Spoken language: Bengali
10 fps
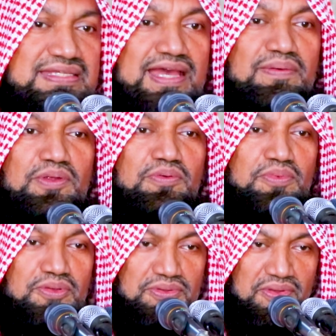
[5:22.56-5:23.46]
সে আমার
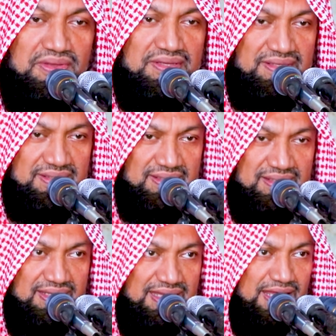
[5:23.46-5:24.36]
উম্মত নয়
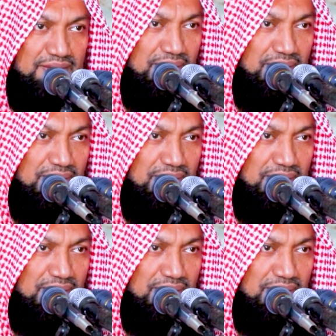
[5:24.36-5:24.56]
এর